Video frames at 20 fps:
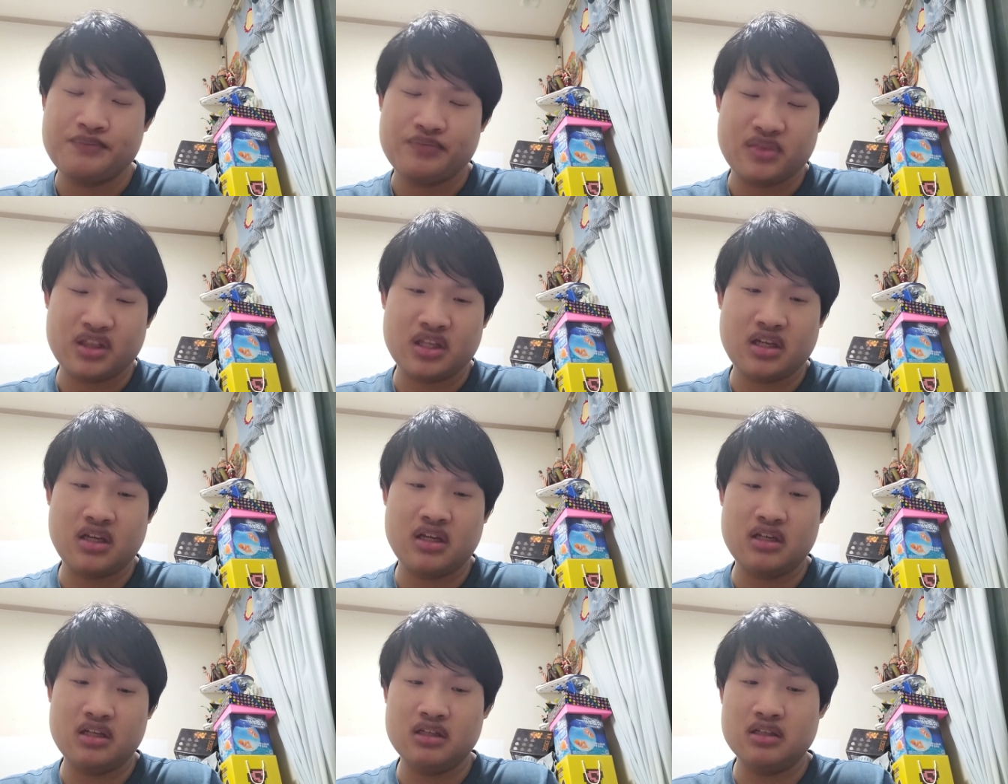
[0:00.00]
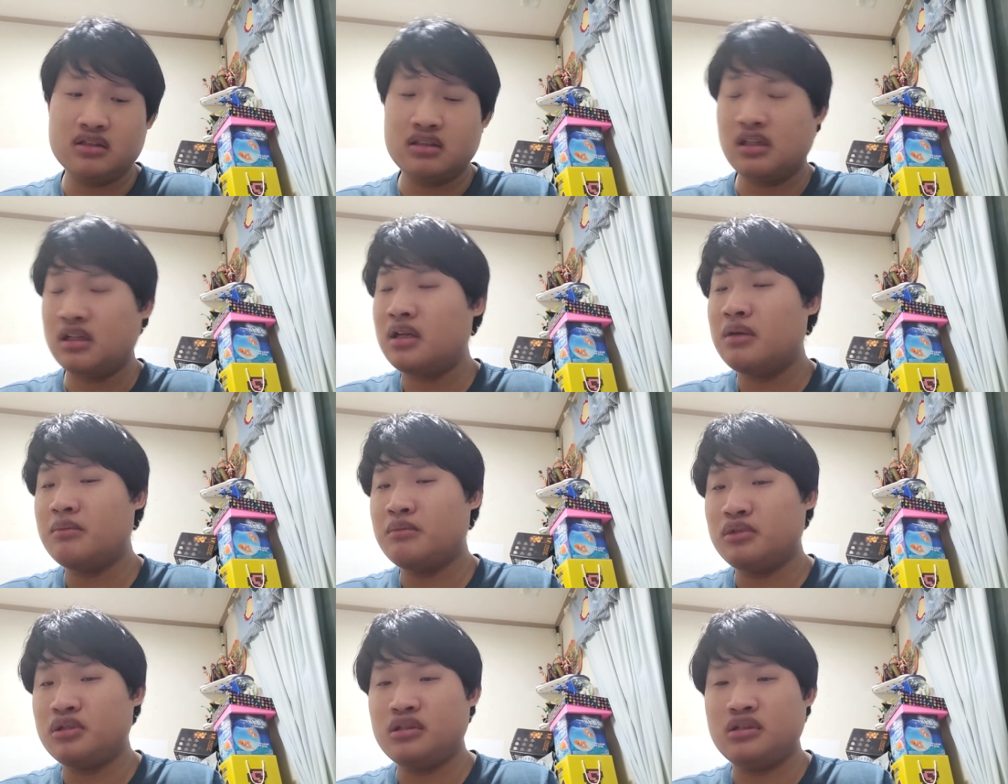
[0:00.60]
네 일단
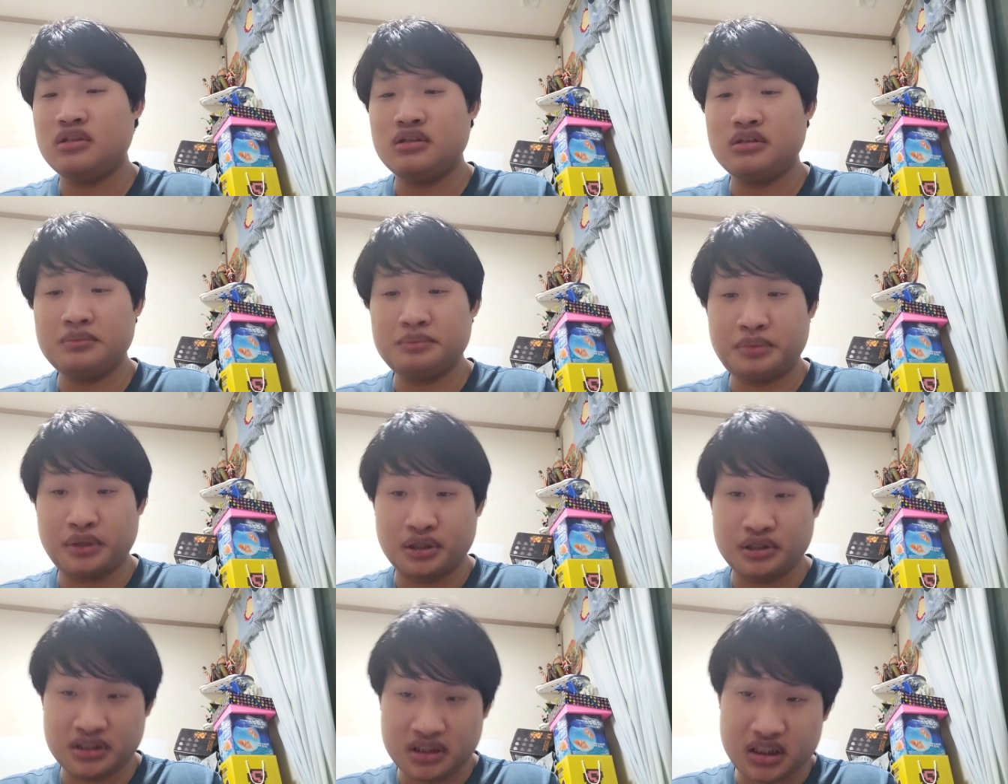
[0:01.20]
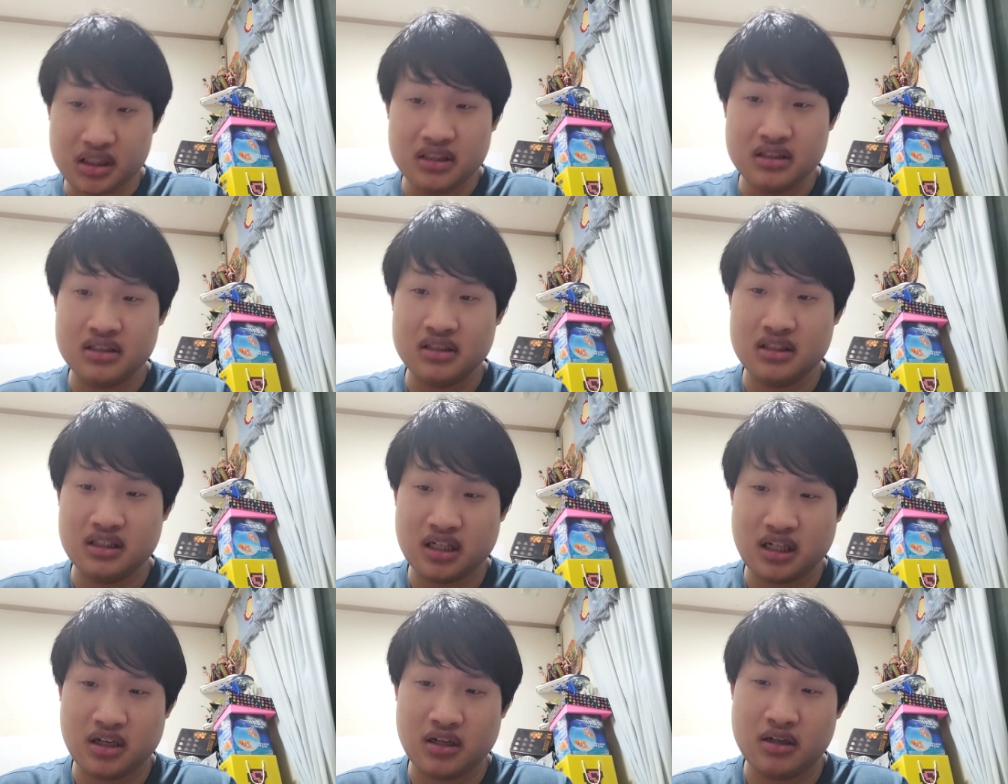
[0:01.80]
한번 변신을
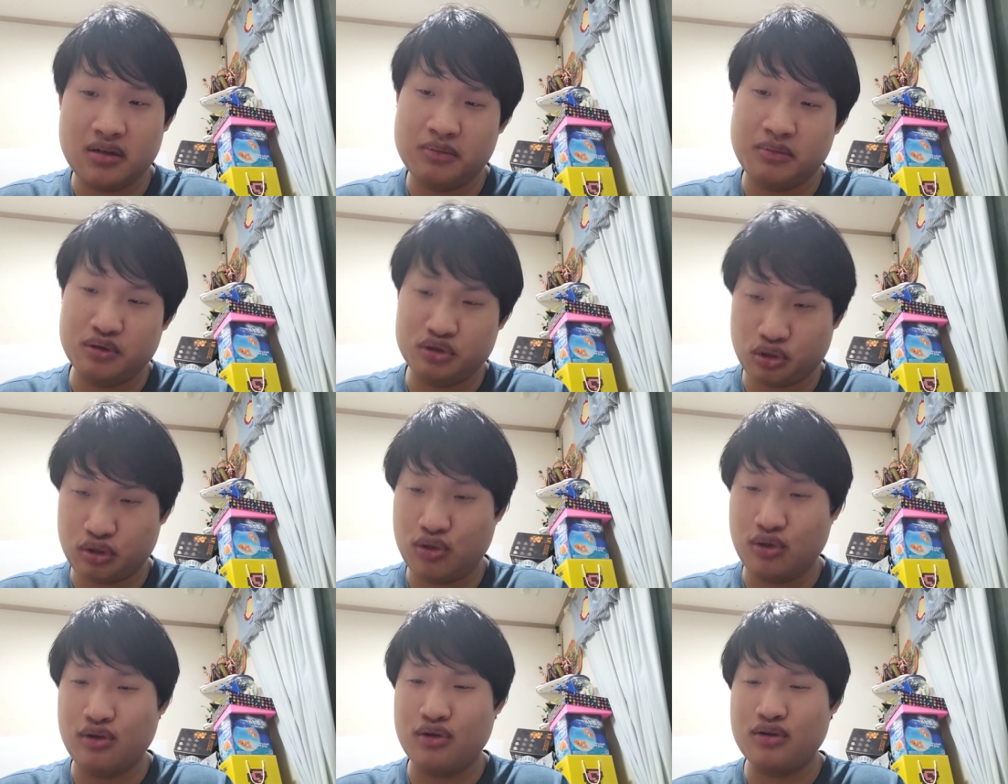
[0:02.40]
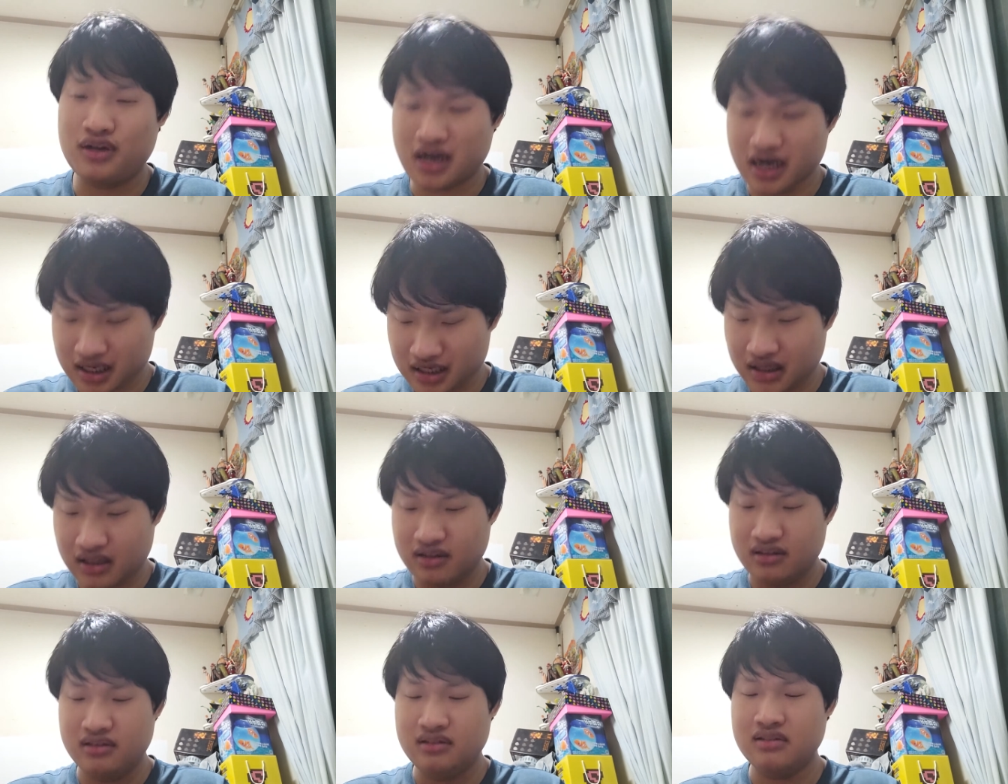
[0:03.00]
시켜 보도록
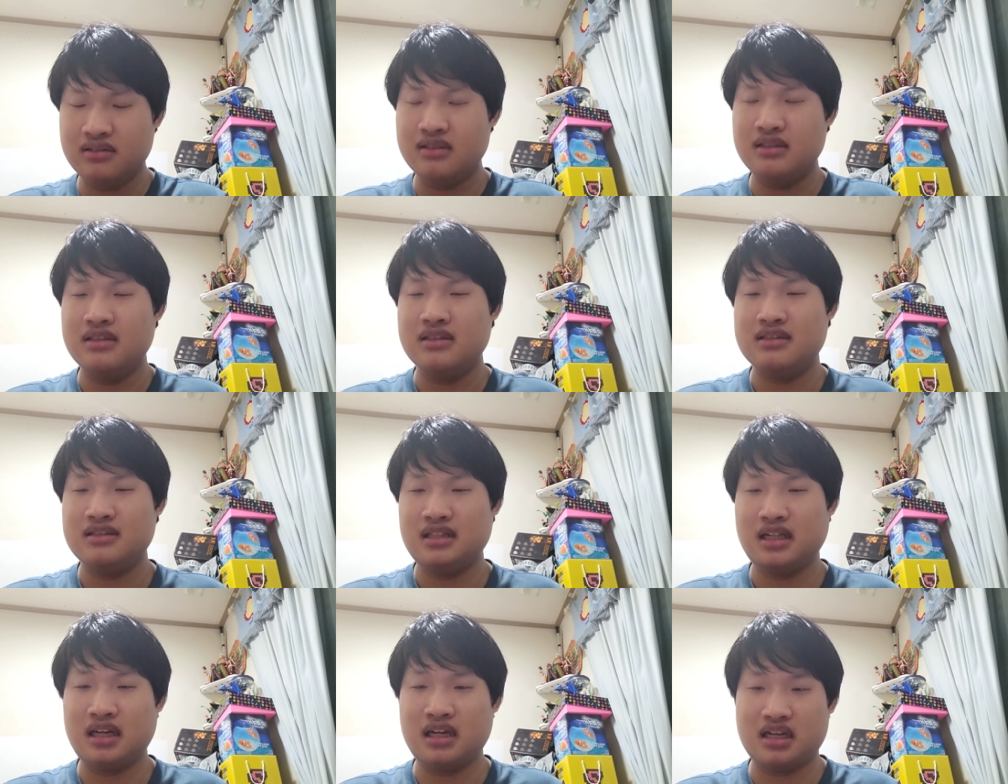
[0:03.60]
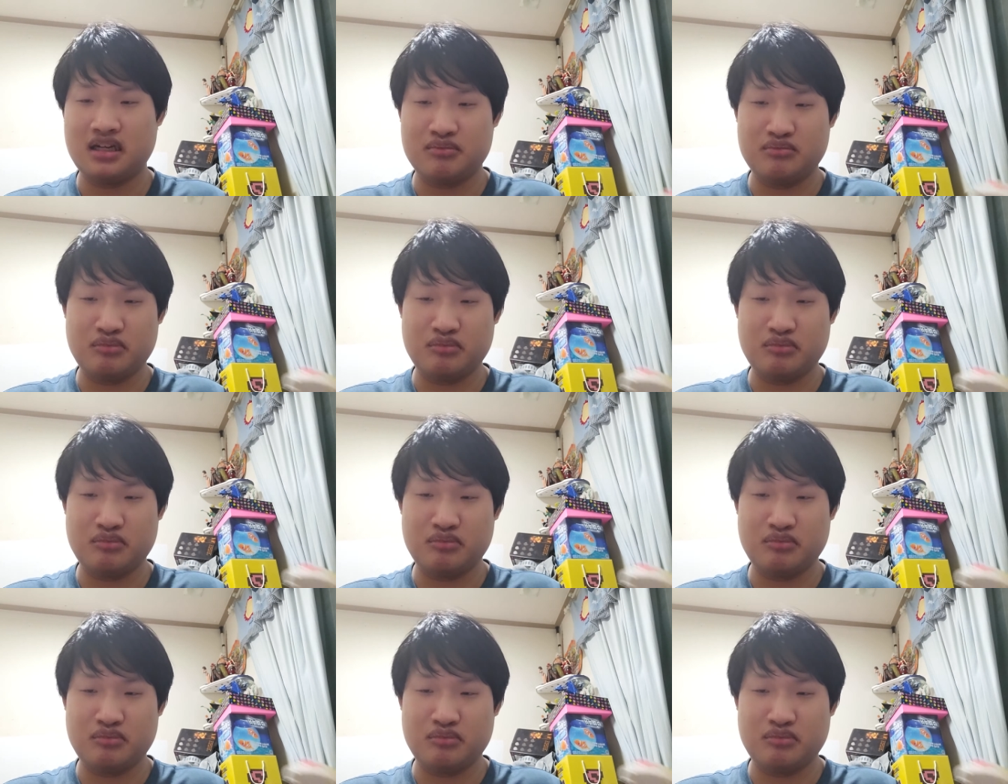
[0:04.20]
할게요 자